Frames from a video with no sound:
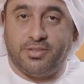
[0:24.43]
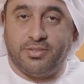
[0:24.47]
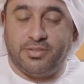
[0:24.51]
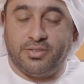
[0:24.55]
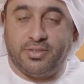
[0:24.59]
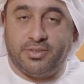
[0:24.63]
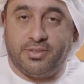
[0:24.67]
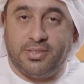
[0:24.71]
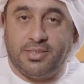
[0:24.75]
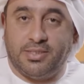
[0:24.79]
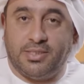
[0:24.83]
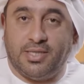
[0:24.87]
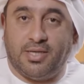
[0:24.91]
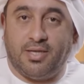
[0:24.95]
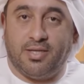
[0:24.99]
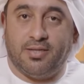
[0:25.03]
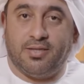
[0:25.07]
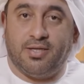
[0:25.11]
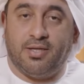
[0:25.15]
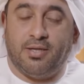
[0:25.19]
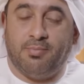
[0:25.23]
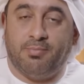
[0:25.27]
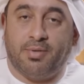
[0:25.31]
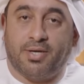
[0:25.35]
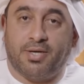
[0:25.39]
جديدة
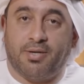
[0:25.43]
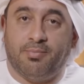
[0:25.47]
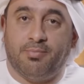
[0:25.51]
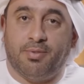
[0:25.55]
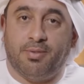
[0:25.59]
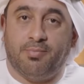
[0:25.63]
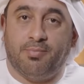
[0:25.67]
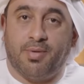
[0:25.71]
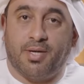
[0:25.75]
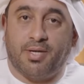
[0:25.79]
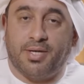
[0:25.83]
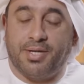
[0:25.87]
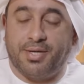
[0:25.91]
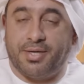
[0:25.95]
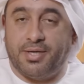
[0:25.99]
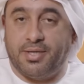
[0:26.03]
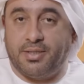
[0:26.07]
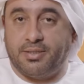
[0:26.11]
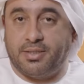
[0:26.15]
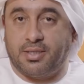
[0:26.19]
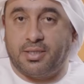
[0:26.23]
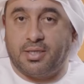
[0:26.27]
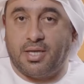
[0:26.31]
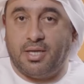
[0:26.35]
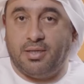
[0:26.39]
هذه المرة من مقر
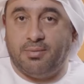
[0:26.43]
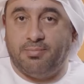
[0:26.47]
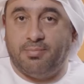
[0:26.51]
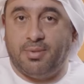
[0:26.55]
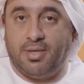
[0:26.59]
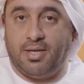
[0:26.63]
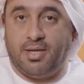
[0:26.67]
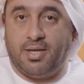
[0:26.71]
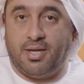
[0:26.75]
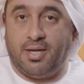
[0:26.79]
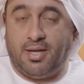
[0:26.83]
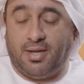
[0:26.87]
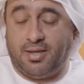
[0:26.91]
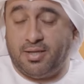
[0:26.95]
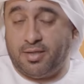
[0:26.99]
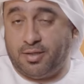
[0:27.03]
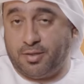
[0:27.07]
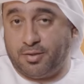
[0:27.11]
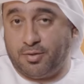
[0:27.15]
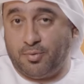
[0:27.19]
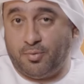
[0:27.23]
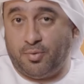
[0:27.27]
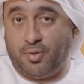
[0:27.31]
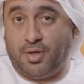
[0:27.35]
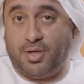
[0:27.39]
نادي كلباء
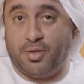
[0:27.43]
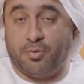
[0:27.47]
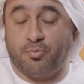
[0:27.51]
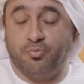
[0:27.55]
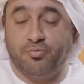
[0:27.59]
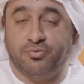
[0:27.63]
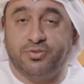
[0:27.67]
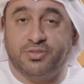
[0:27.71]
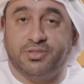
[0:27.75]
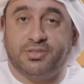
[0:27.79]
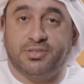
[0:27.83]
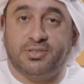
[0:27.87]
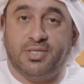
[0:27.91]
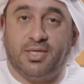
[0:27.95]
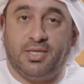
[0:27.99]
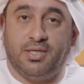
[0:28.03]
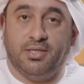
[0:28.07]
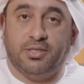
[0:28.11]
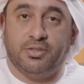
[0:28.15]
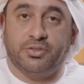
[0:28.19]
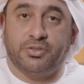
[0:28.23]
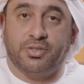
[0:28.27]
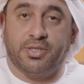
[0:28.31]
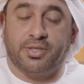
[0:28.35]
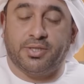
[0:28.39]
حيث عروس
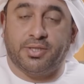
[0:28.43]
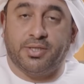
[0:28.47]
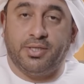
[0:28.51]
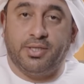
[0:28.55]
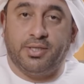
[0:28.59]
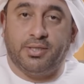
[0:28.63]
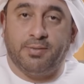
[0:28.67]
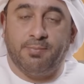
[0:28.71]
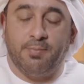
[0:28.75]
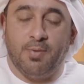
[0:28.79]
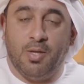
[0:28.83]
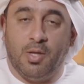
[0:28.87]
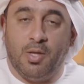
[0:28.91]
الساحل الشرقي